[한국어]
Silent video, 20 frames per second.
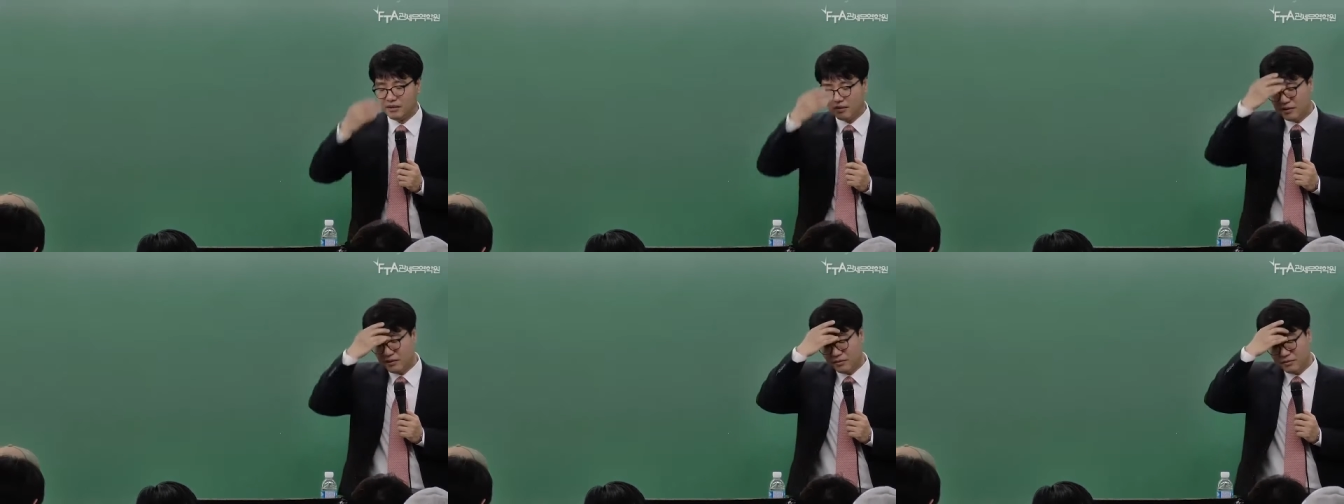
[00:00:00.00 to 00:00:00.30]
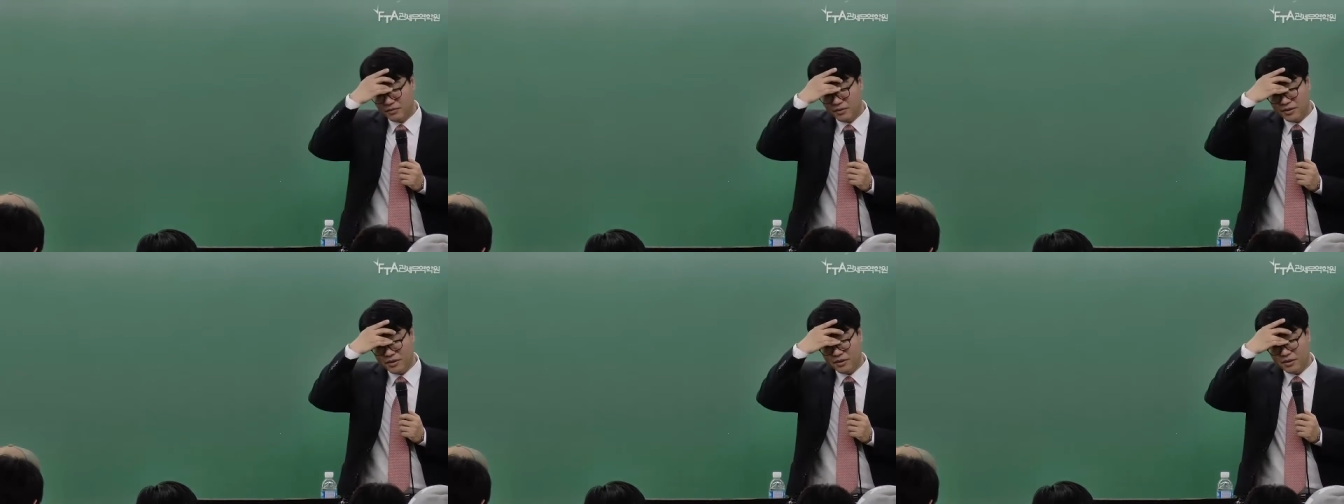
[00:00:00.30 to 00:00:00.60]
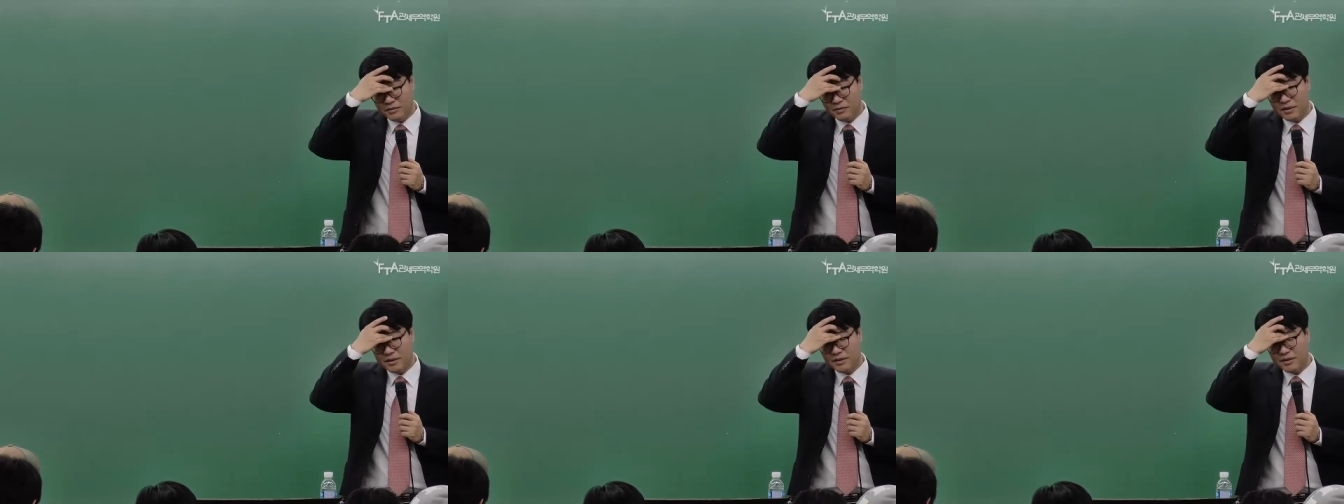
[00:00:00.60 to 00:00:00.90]
어, 우리
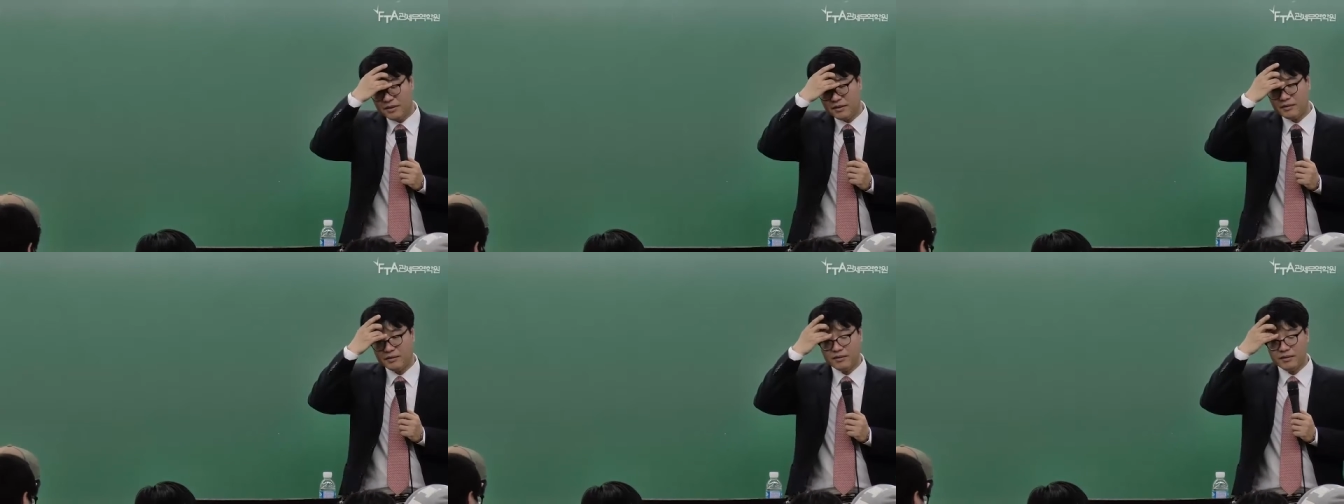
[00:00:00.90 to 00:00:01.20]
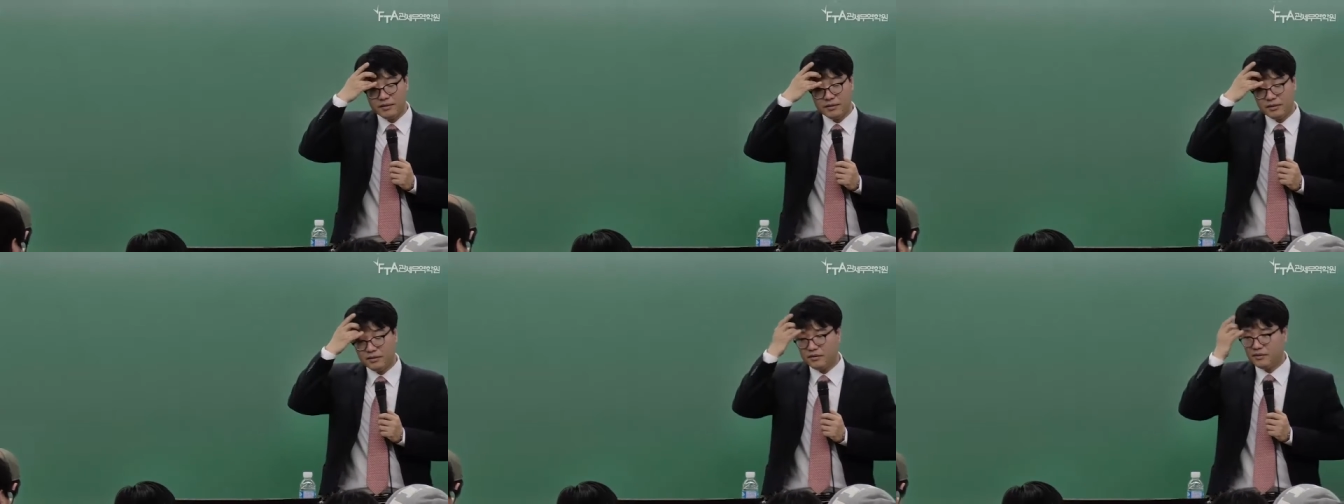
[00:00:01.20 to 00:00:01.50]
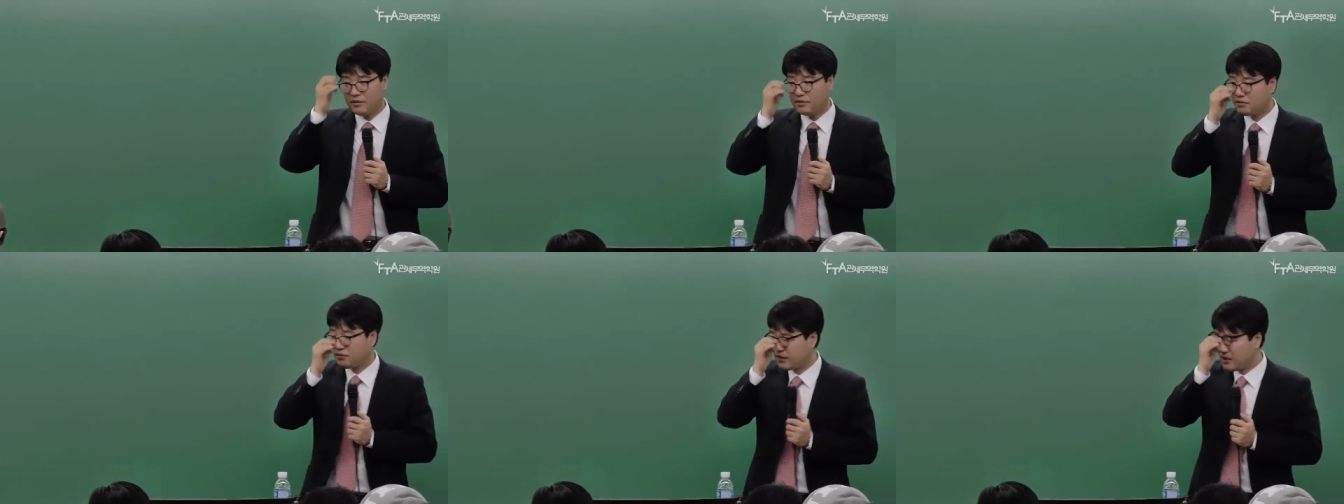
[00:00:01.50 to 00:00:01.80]
시험이 이제 어느
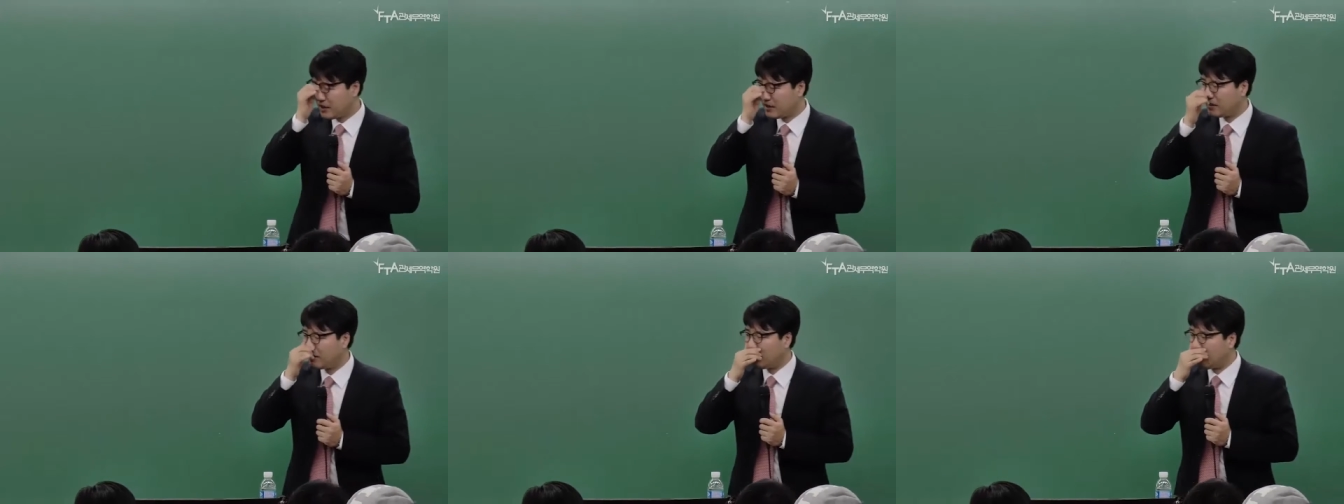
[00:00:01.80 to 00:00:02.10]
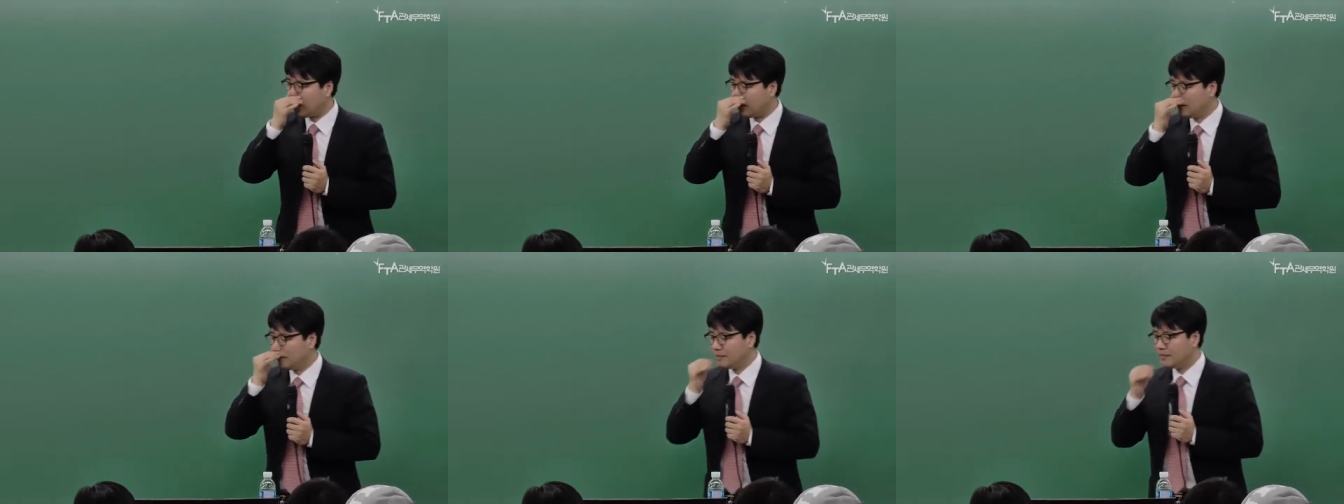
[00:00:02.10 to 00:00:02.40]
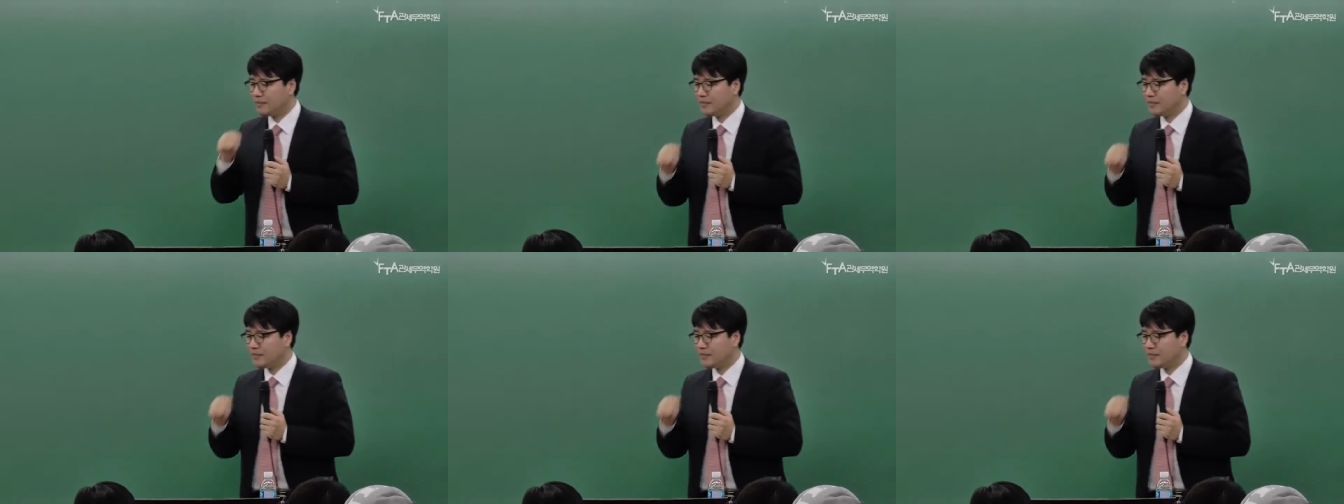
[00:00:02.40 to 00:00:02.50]
어느 순간인가